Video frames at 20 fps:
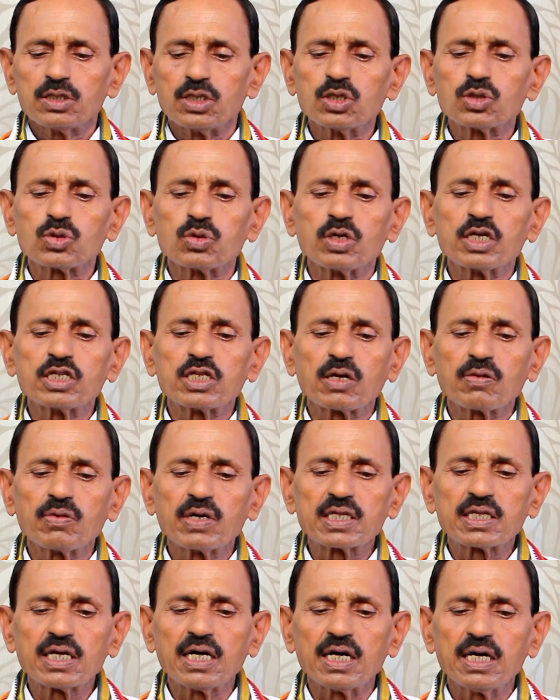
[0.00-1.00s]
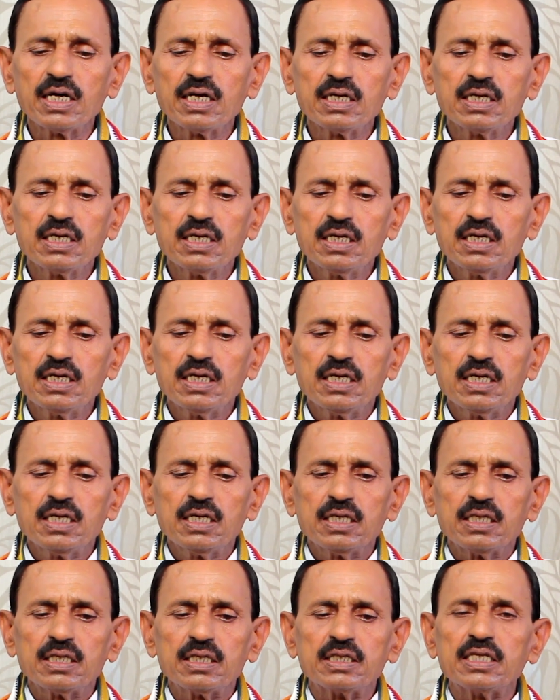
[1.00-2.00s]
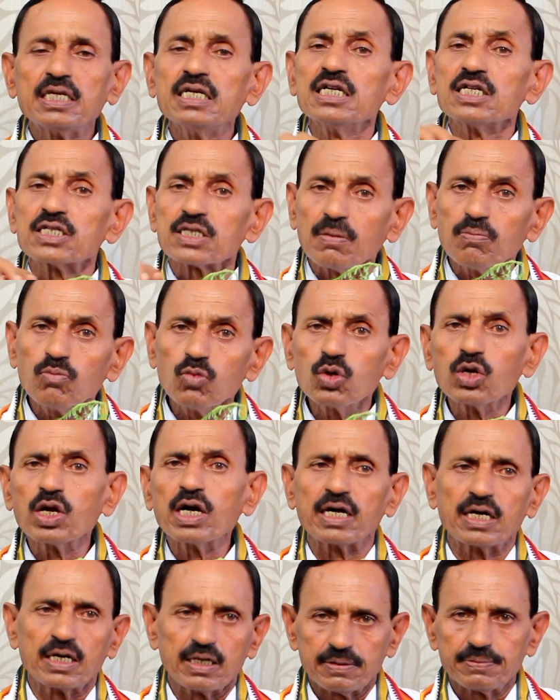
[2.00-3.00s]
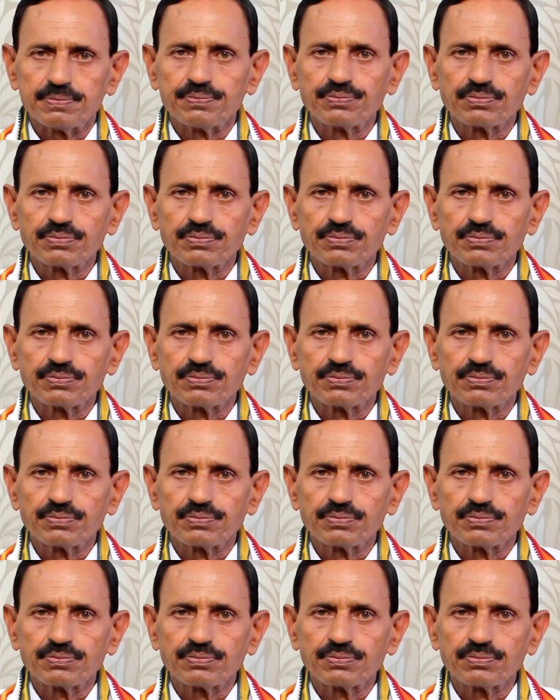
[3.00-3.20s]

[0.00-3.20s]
చేసుకున్న తర్వాత దీన్ని సమూలంగా